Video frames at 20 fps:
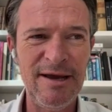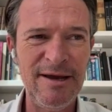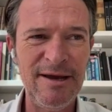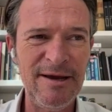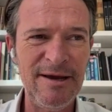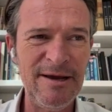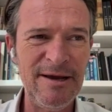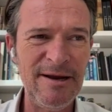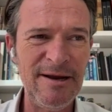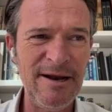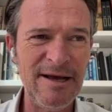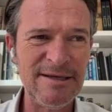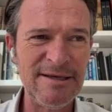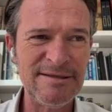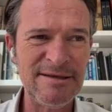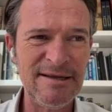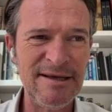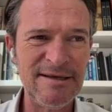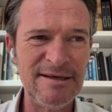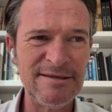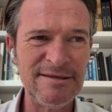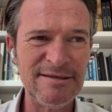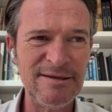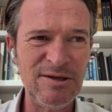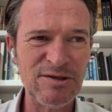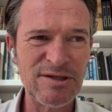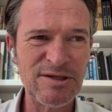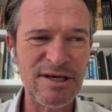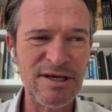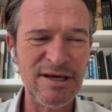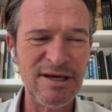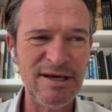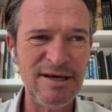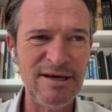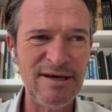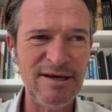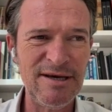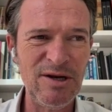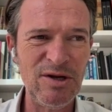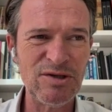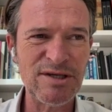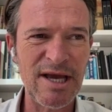Eh, las, los, que,